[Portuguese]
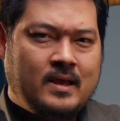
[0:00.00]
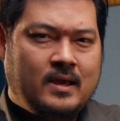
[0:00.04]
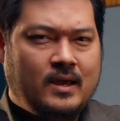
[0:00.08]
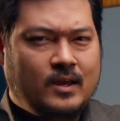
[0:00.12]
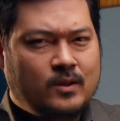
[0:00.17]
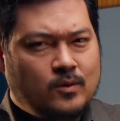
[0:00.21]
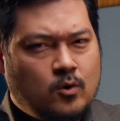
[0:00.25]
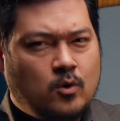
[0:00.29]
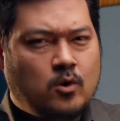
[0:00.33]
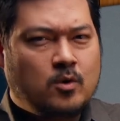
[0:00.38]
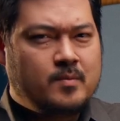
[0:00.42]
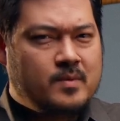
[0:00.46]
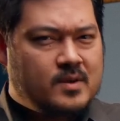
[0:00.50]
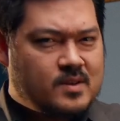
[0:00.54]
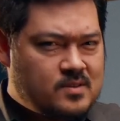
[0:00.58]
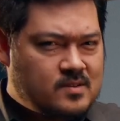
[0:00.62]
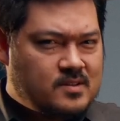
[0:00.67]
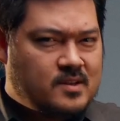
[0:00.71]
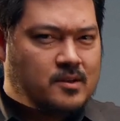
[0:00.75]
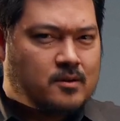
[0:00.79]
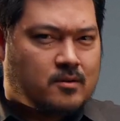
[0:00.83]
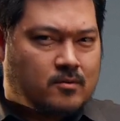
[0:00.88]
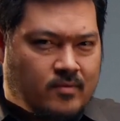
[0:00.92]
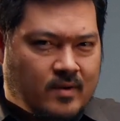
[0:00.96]
e no começo
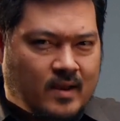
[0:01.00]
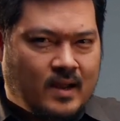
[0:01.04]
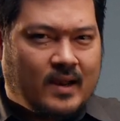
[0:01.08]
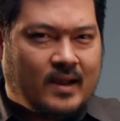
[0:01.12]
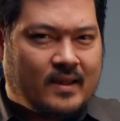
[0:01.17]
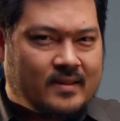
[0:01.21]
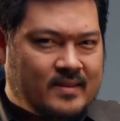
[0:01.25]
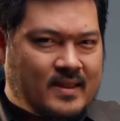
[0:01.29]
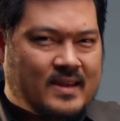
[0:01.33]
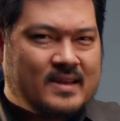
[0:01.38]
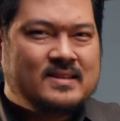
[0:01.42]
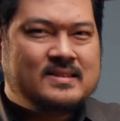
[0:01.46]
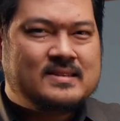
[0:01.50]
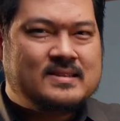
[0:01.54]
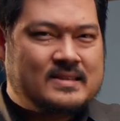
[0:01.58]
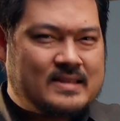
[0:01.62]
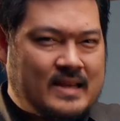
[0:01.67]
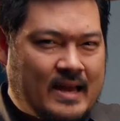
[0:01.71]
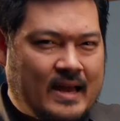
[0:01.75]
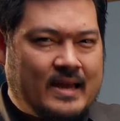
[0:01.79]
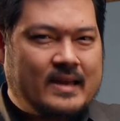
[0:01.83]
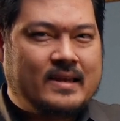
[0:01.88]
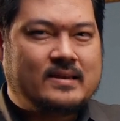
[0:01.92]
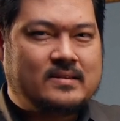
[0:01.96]
da novela ele até
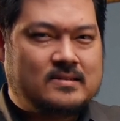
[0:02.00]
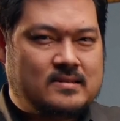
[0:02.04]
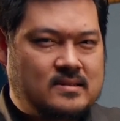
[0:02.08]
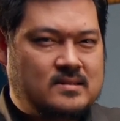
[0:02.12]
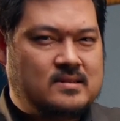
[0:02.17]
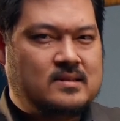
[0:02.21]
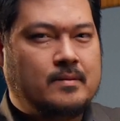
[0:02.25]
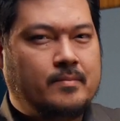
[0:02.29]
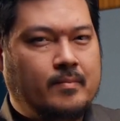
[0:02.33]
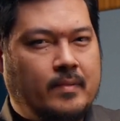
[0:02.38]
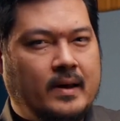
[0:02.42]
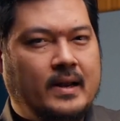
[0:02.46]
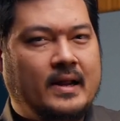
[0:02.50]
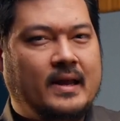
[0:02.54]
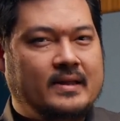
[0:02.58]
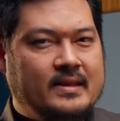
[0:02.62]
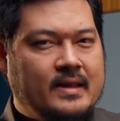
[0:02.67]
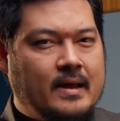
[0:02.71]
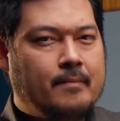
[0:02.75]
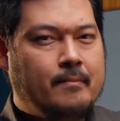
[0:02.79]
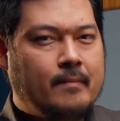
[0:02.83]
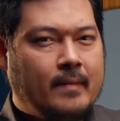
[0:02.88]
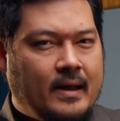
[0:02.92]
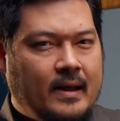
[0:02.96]
ensaia se separar
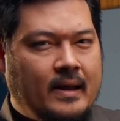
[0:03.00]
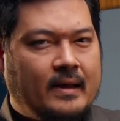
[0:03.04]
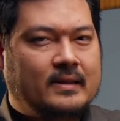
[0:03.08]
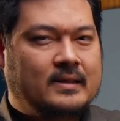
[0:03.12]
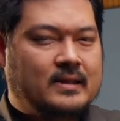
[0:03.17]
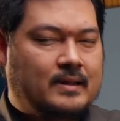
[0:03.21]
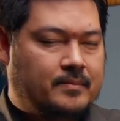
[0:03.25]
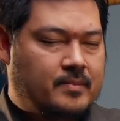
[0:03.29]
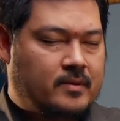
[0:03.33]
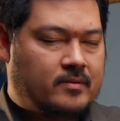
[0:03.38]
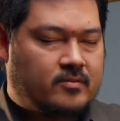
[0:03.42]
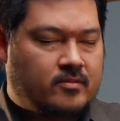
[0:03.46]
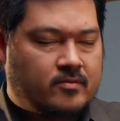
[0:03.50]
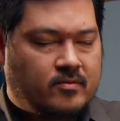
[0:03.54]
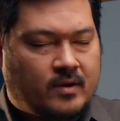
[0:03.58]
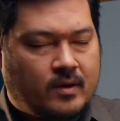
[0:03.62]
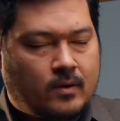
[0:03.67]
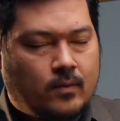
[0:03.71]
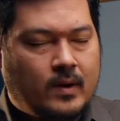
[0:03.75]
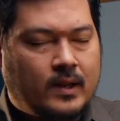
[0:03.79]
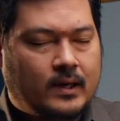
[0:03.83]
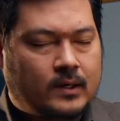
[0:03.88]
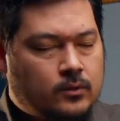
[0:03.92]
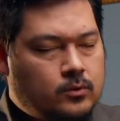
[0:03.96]
da Marta para viver
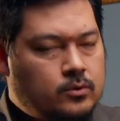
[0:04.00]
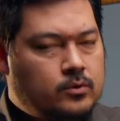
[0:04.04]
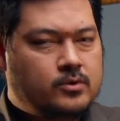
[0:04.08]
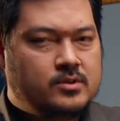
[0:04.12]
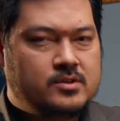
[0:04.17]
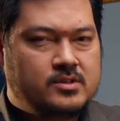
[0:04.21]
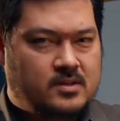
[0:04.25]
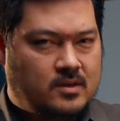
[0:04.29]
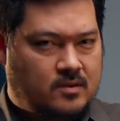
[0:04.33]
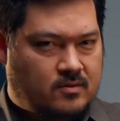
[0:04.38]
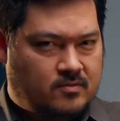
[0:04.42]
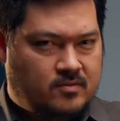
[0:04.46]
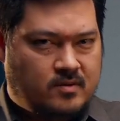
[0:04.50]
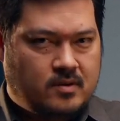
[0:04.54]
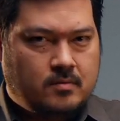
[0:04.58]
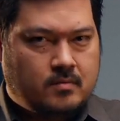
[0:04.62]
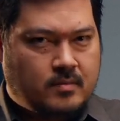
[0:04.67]
com a Lúcia, enfim,